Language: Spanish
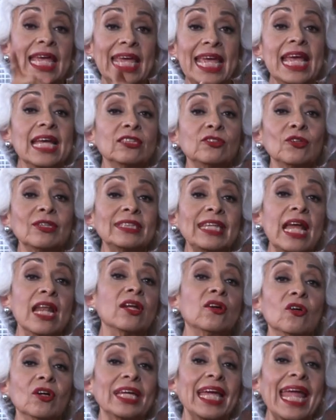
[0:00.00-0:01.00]
Y eso es
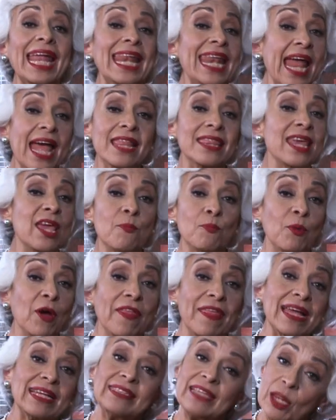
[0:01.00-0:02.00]
algo que nadie
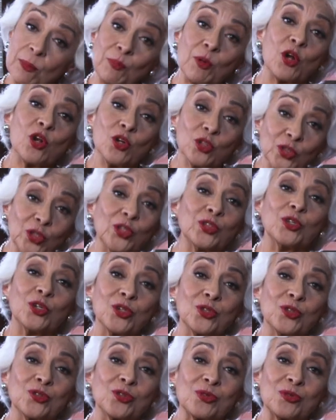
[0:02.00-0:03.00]
puede hacer por
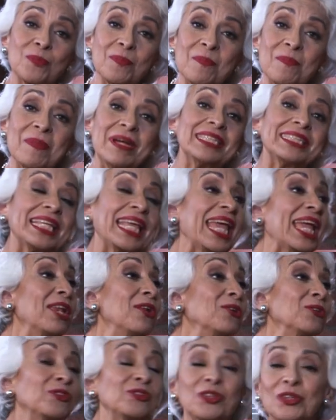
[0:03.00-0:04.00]
nosotros, más que
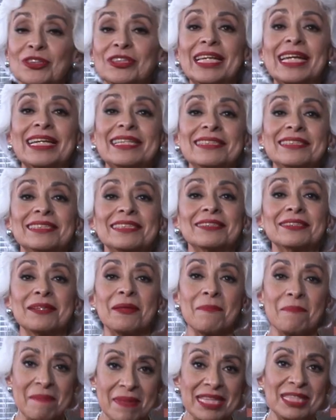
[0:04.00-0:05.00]
nosotras
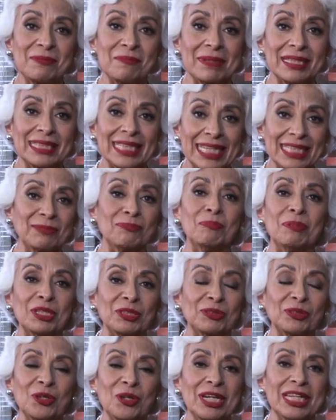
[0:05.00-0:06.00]
mismas. Las
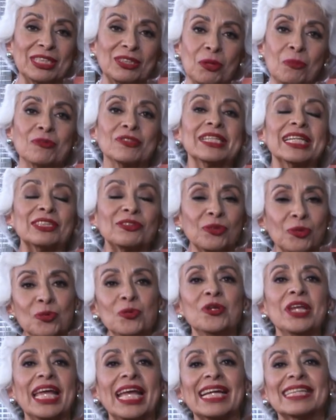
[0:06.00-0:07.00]
personas somos las
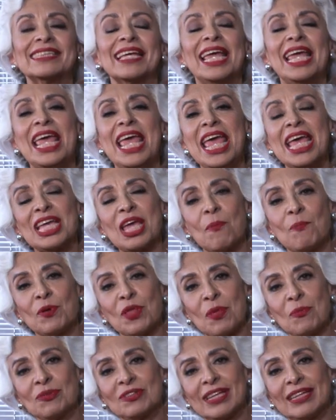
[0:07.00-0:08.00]
únicas que
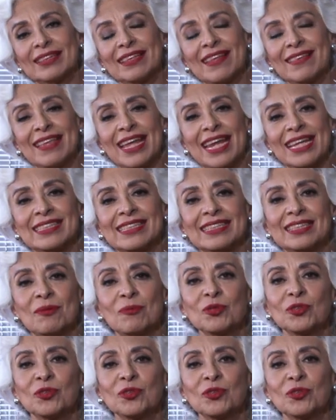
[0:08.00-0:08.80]
podemos atender esas